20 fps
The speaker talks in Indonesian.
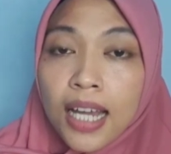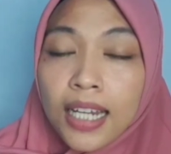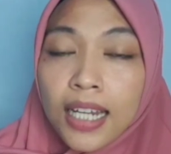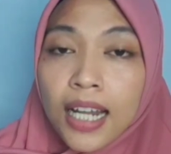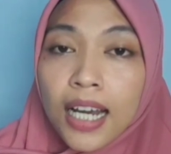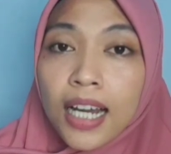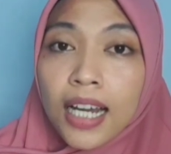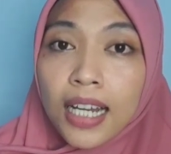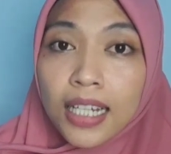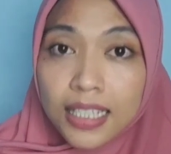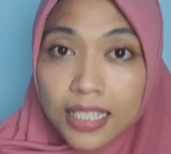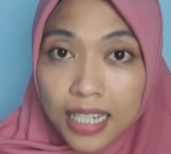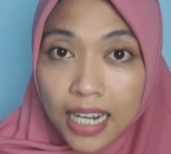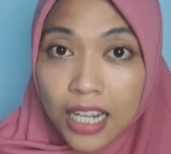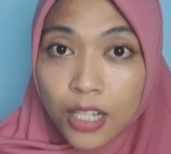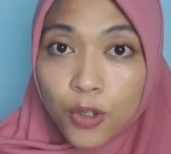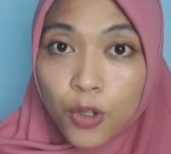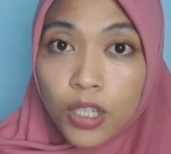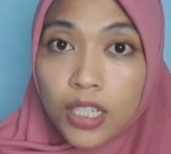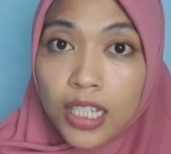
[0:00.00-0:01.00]
Nah,
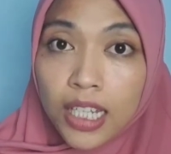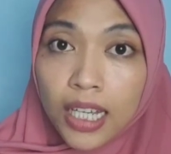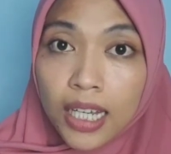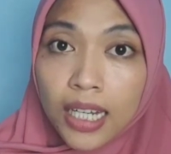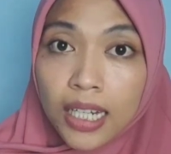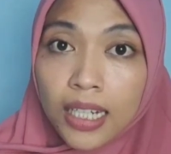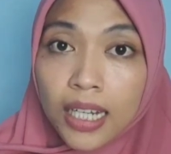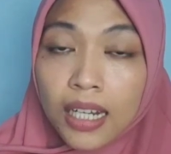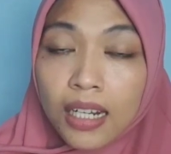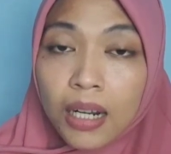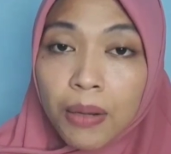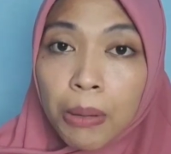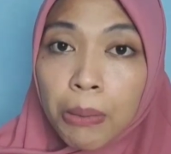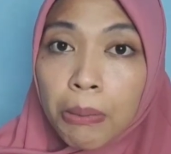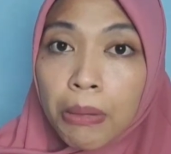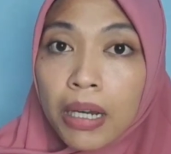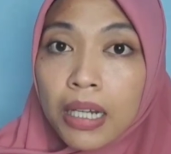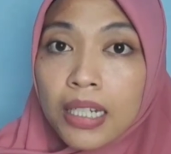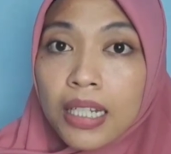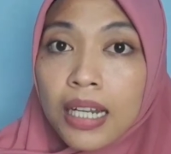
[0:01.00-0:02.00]
selanjutnya karena
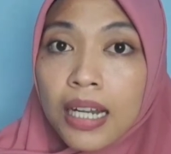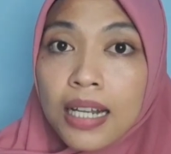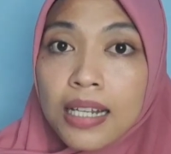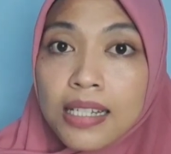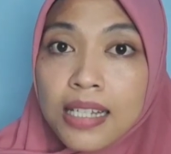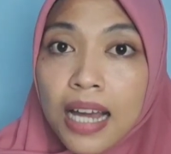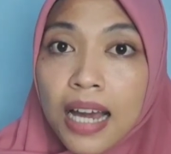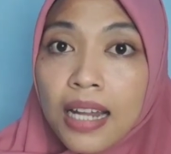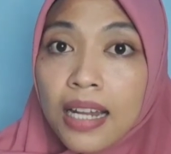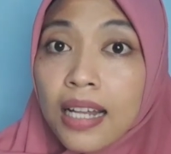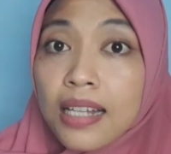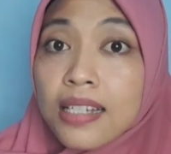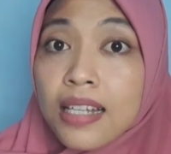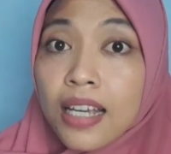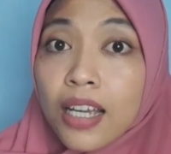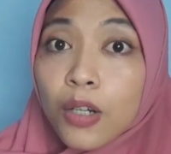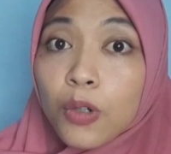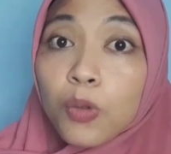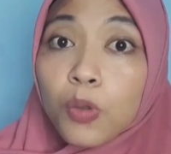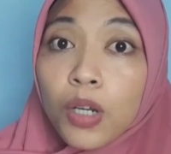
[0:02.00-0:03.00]
memang dirasa anak
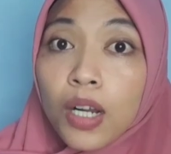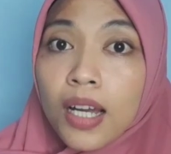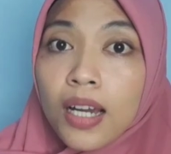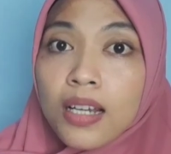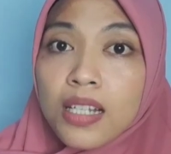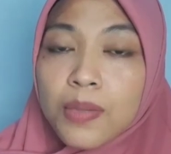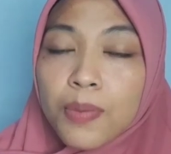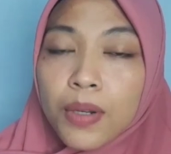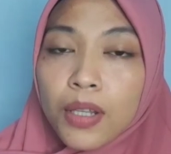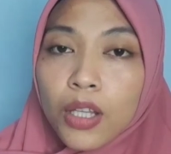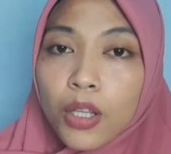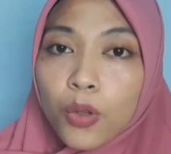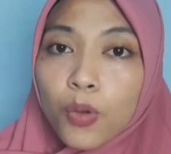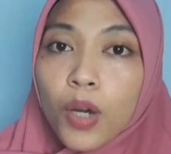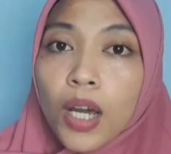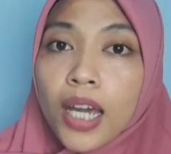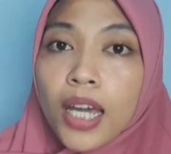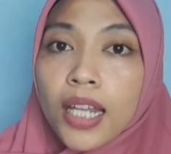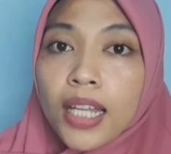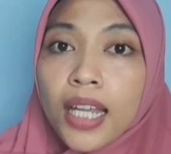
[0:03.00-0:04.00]
saya kurang seperti itu
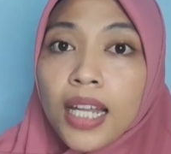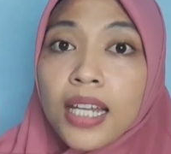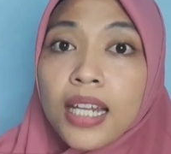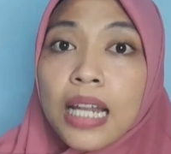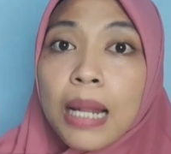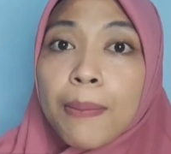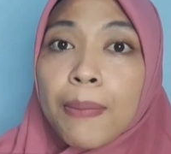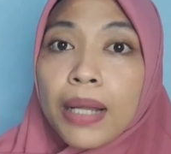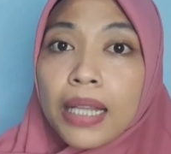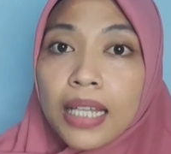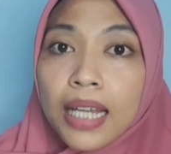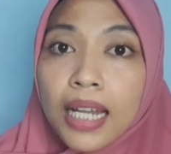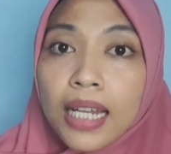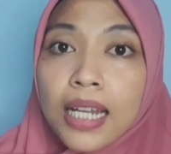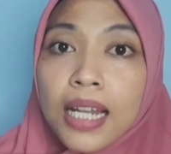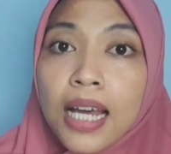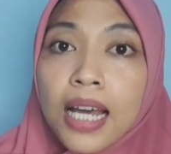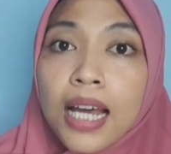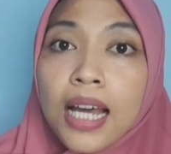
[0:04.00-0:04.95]
akhirnya didapatkan